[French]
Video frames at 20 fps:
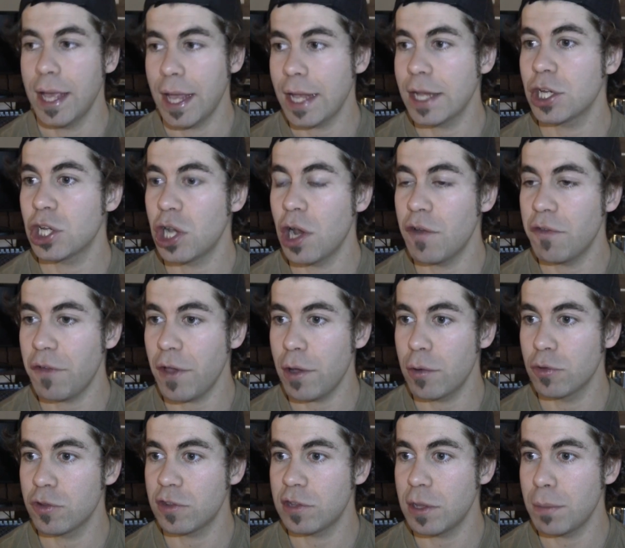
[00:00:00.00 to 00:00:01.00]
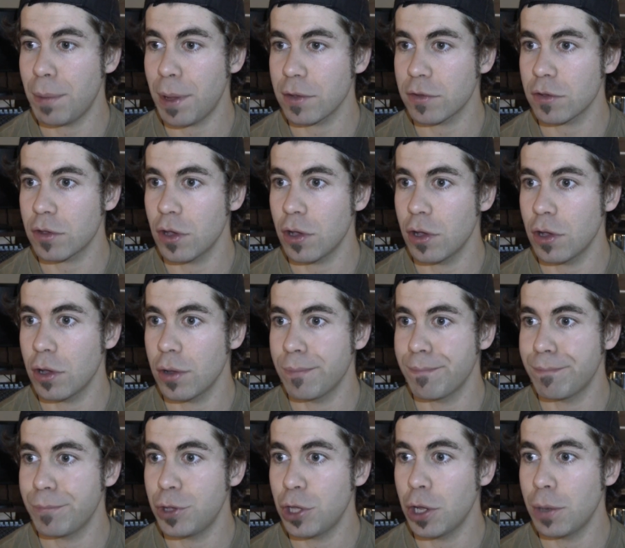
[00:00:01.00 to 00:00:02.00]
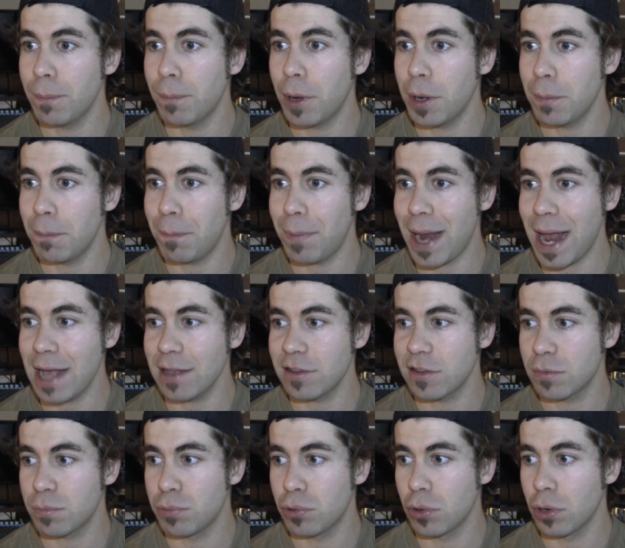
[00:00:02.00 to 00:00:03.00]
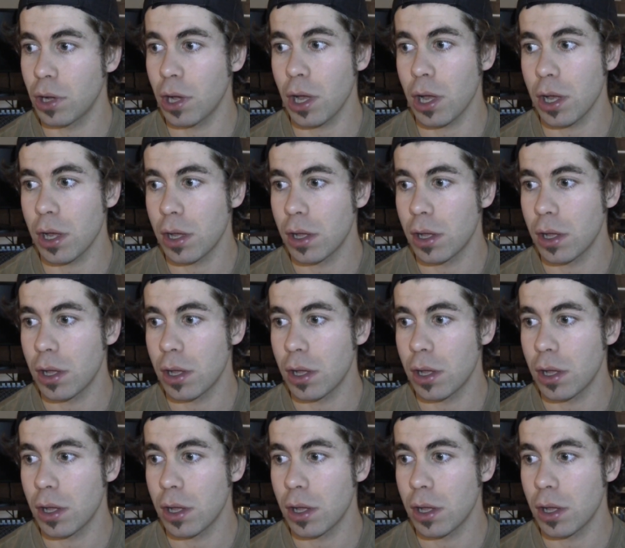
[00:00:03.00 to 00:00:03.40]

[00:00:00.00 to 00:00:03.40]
et je le fais aussi parce qu'il y a une bonne place pour,